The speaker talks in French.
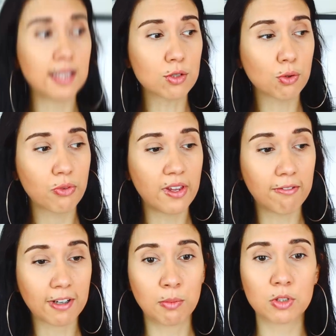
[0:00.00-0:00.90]
ça, je trouve
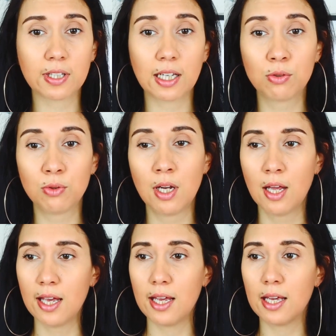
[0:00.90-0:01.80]
ça vraiment très cool.
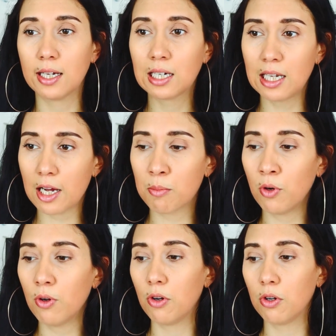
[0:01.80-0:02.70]
Et
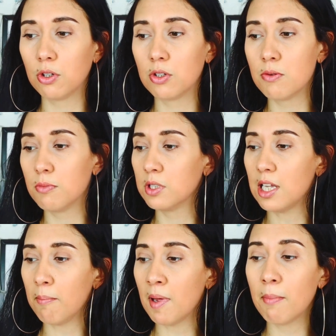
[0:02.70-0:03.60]
clairement, euh, de
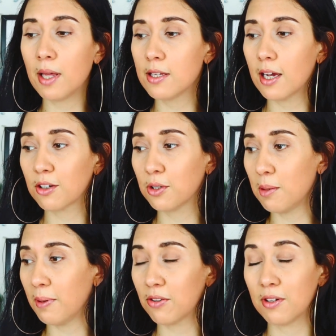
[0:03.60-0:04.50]
la même manière que
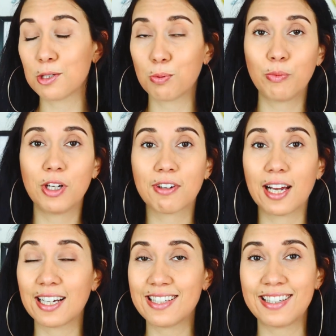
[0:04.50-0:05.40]
les personnages pour moi
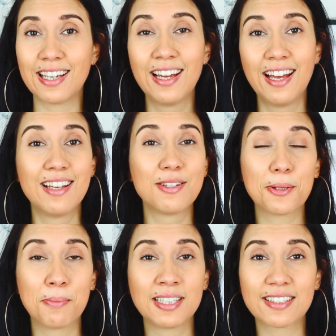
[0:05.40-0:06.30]
devraient rester
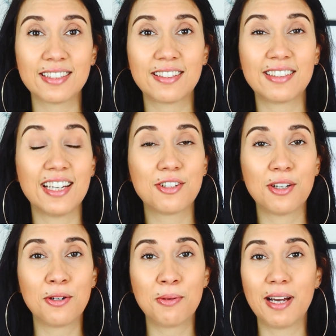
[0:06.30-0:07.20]
sur Main Street
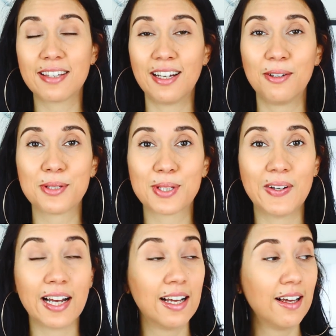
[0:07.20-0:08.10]
Station le matin et le
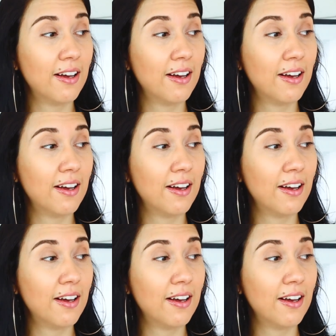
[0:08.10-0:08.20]
soir,